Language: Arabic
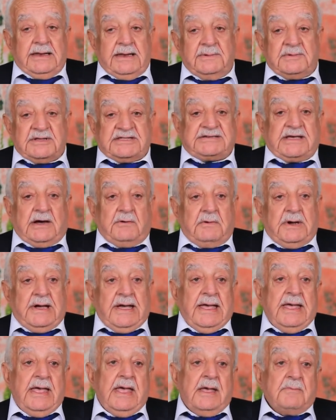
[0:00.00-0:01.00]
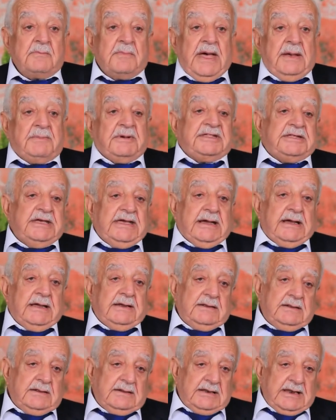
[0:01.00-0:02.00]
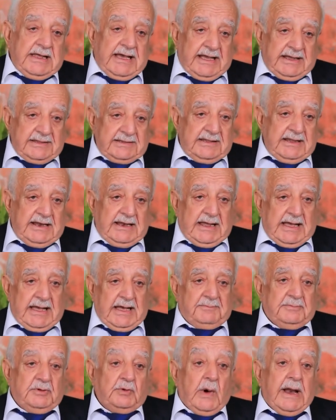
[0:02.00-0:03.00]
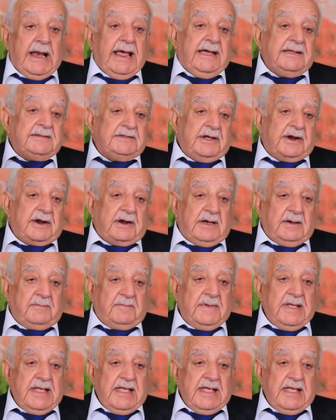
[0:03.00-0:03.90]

اللي بتسوى ما بضيع لا عند العبد ولا عند الرب